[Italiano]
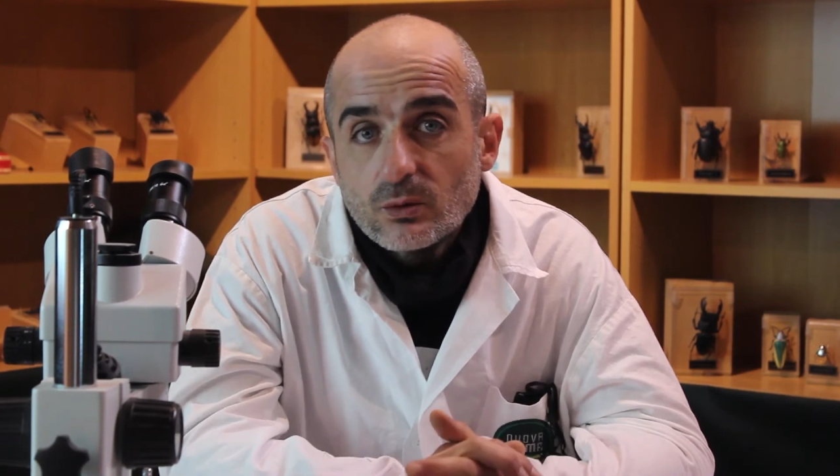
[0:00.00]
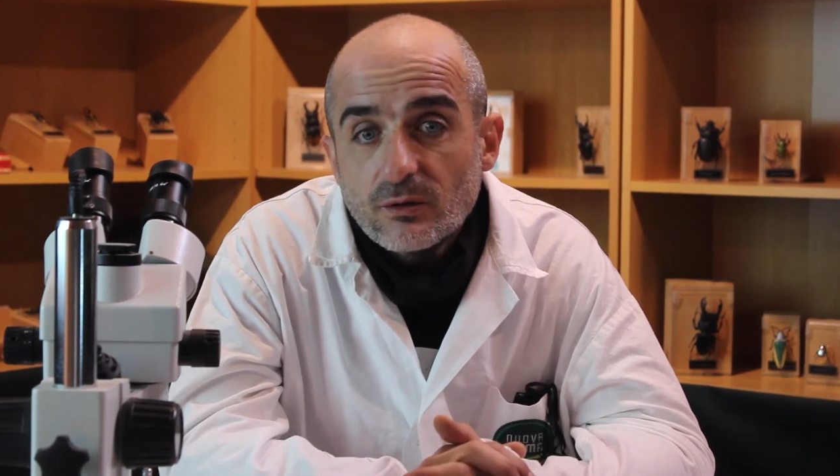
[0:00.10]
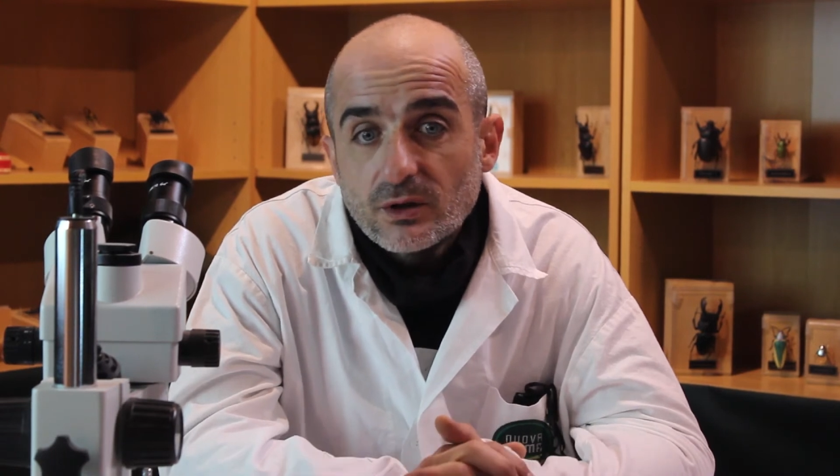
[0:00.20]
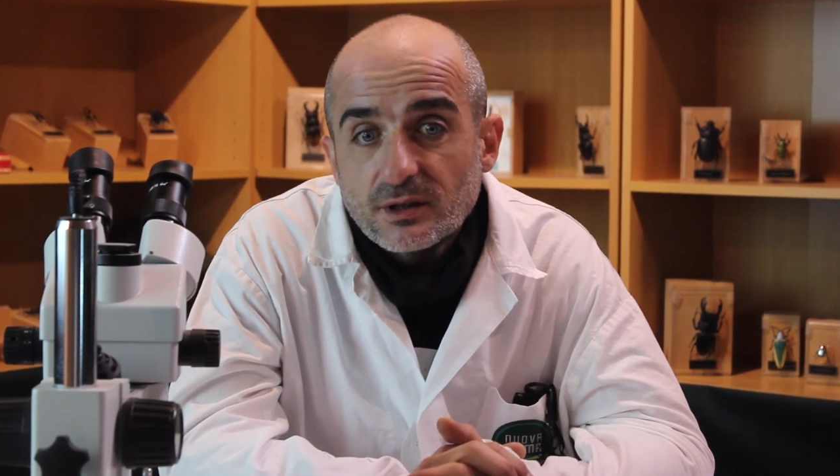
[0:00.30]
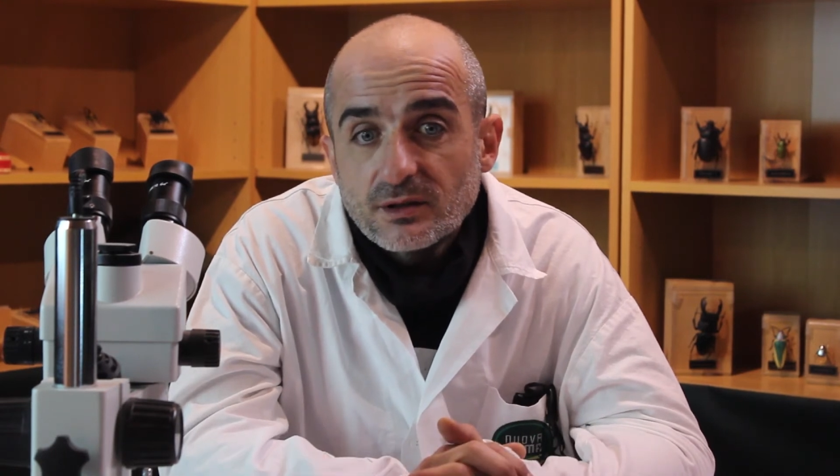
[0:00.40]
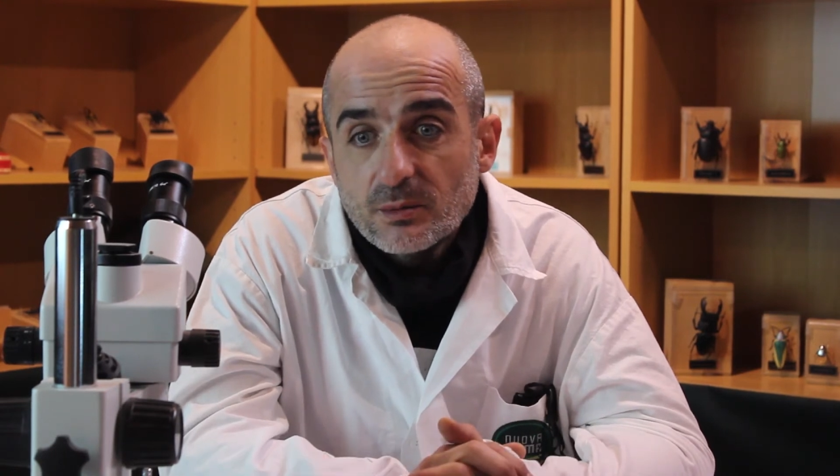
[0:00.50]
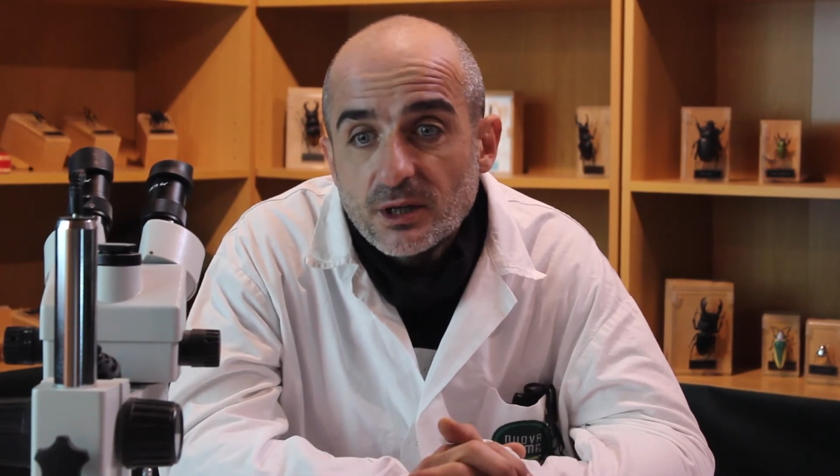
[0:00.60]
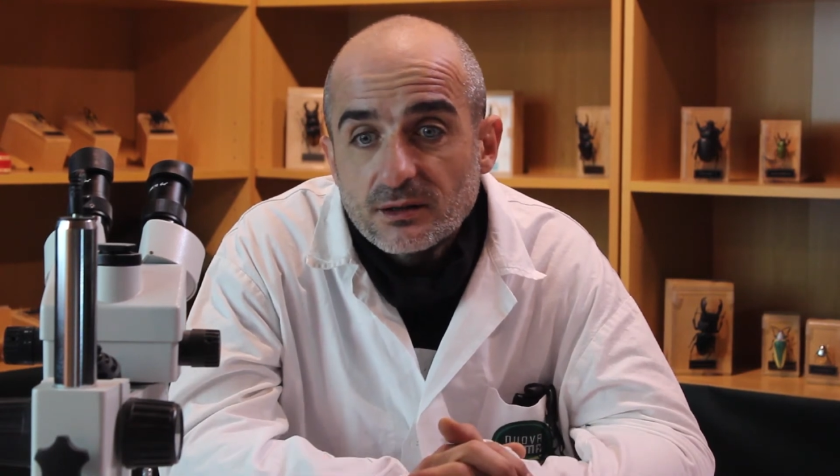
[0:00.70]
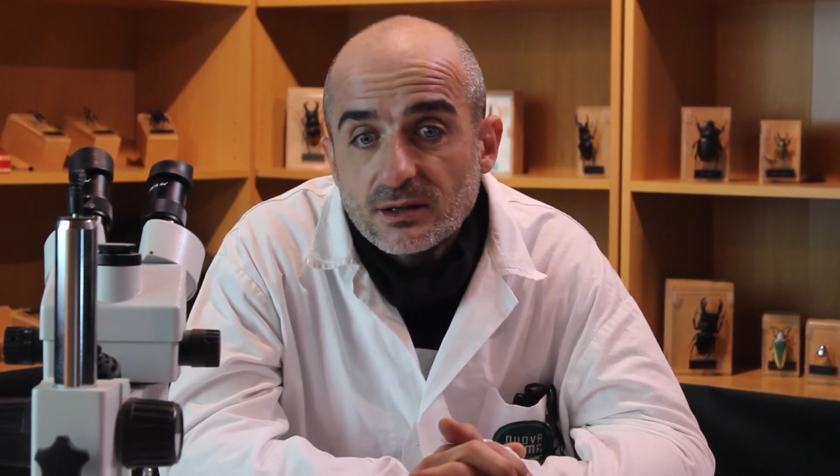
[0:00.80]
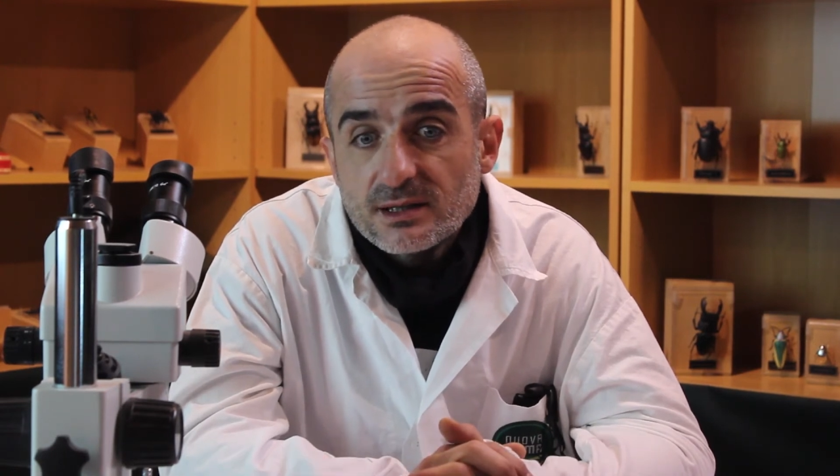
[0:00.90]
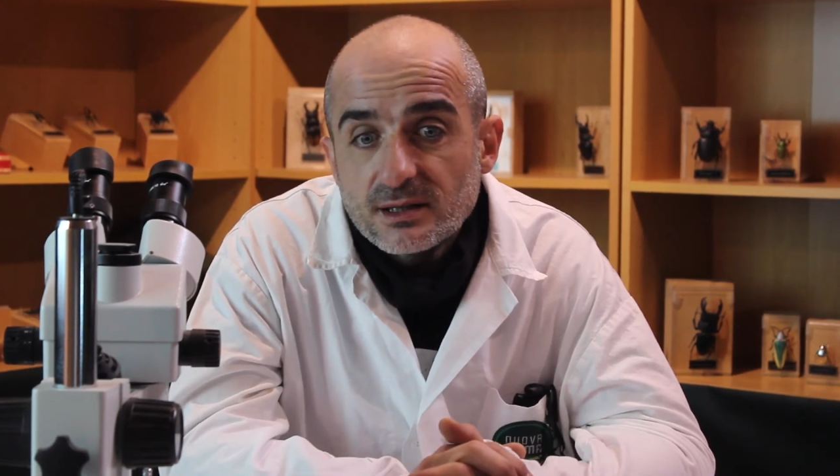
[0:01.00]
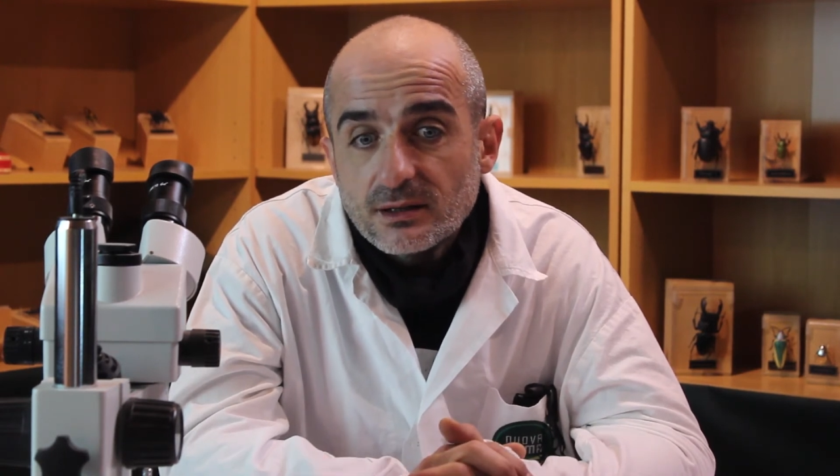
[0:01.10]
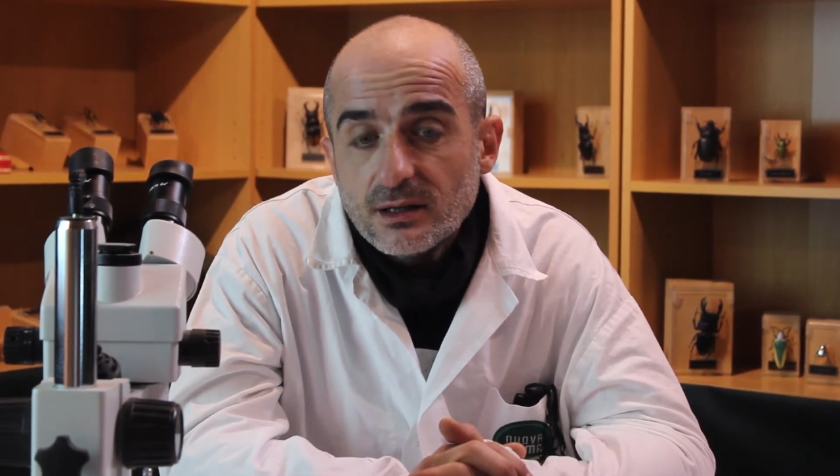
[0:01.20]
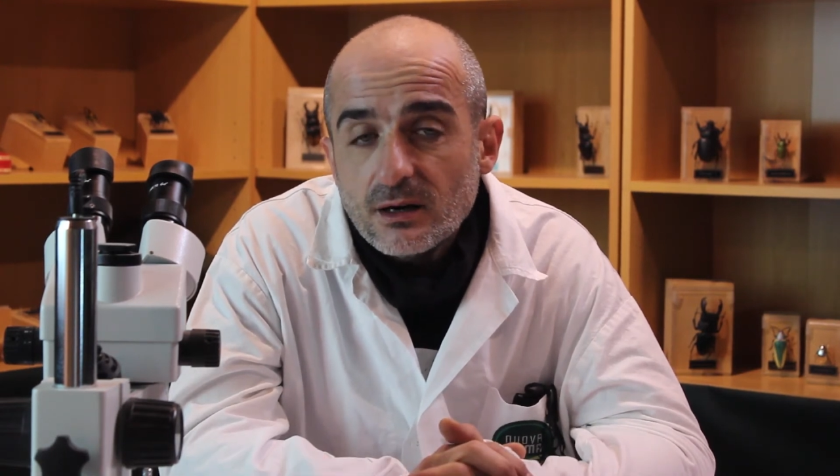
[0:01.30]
Una volta terminati gli stadi